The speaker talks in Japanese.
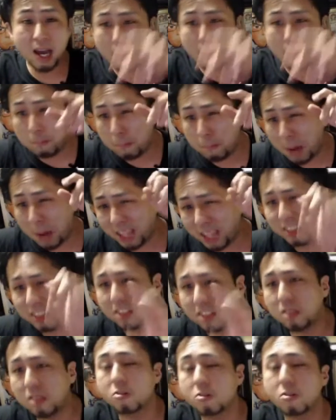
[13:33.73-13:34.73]
が
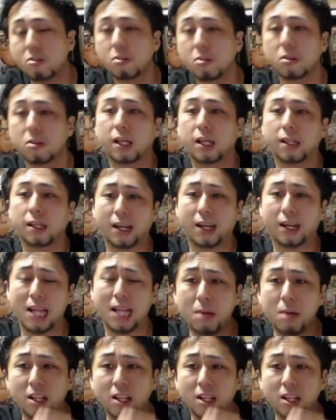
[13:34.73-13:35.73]
パッシブするんだったら
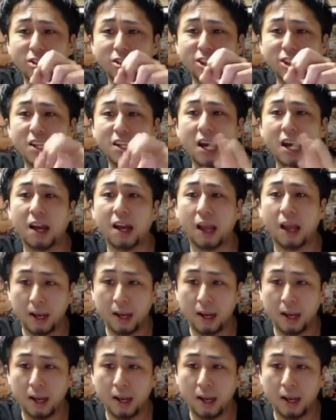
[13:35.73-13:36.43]
生主やれ。